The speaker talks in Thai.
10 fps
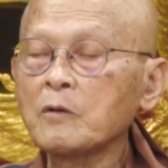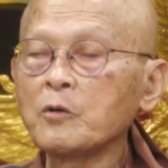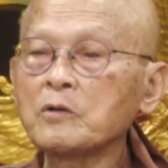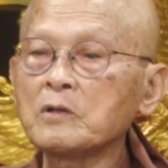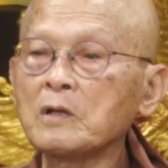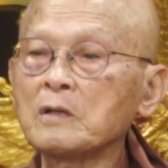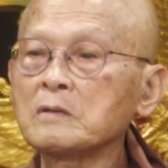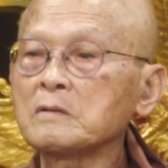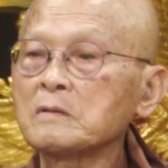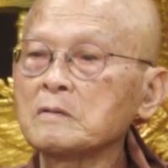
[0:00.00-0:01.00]
คุณก็
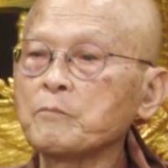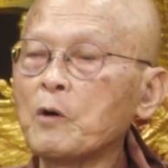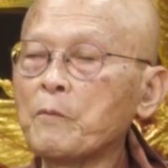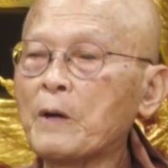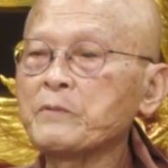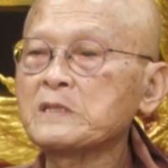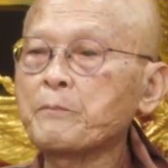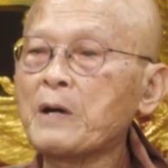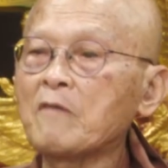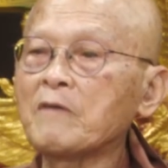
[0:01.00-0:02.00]
พบอมีส
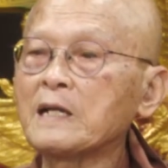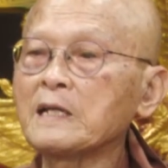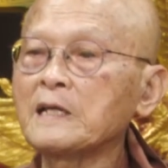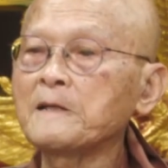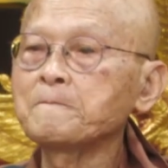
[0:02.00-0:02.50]
ภาวะนี้